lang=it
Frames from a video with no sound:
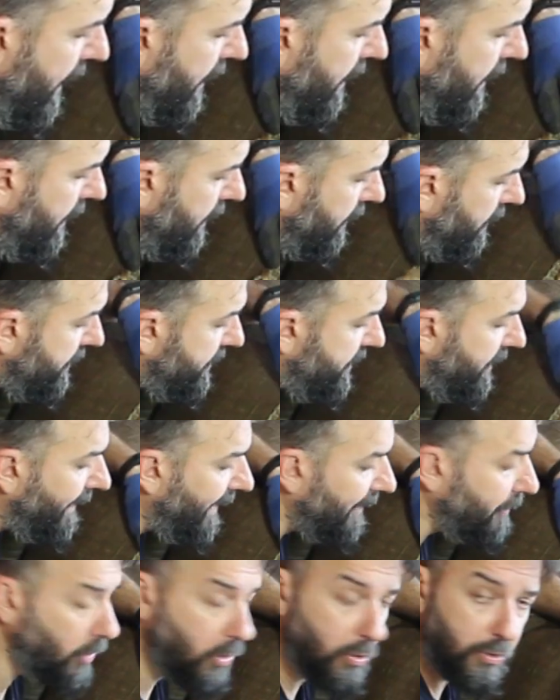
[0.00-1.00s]
così
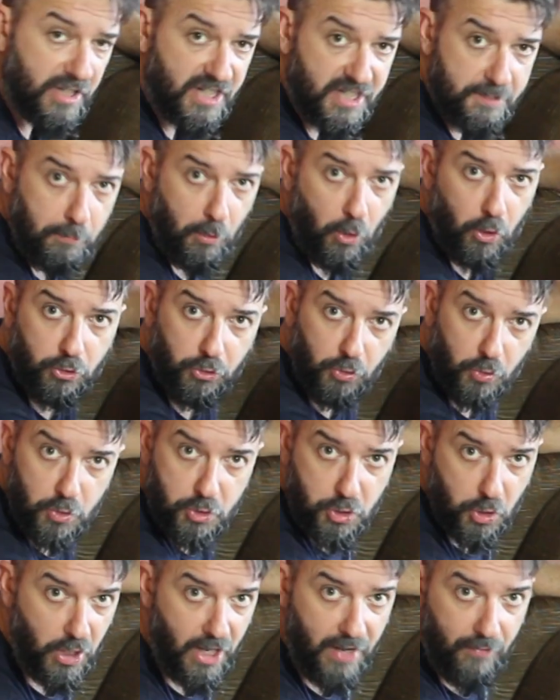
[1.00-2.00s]
quando lo trasporto lo
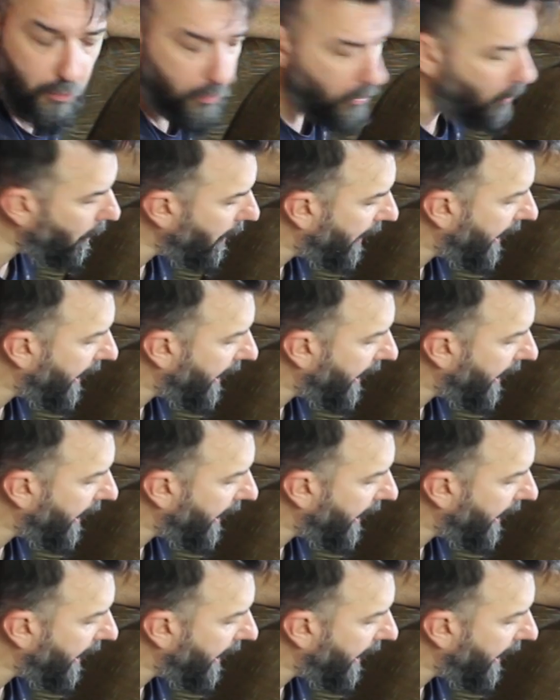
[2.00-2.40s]
sollevo non